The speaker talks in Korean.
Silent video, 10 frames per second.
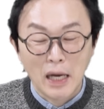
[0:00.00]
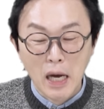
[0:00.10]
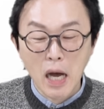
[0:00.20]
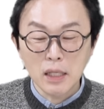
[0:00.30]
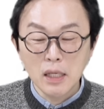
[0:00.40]

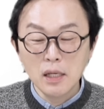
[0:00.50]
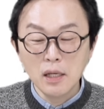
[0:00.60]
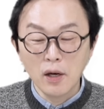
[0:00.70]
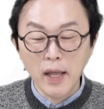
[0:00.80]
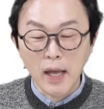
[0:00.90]
아, 일
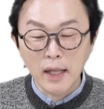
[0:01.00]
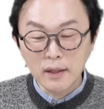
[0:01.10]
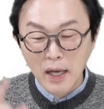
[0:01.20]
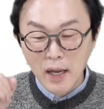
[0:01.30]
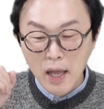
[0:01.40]
년에
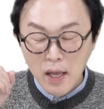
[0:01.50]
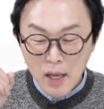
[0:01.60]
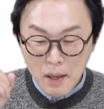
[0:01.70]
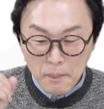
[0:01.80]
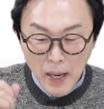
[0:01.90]
한 달에
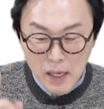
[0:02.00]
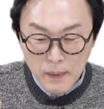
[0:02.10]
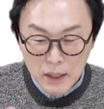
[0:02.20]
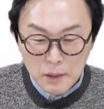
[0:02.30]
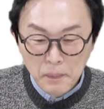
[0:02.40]

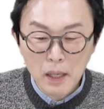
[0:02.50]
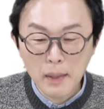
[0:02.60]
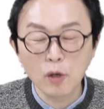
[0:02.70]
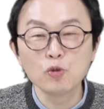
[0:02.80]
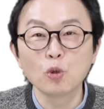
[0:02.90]

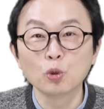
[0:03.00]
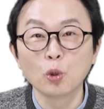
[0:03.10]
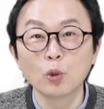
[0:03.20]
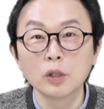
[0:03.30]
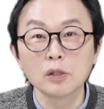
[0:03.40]
팔백십팔만 원
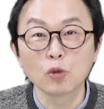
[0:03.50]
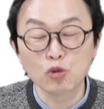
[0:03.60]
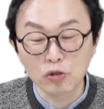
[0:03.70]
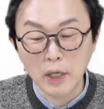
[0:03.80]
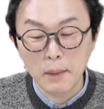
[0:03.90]
정도를
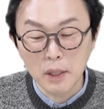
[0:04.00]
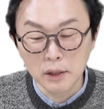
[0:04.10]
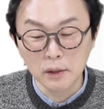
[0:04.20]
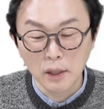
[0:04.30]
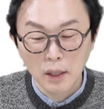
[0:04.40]
저축을
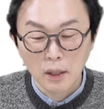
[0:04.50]
하면은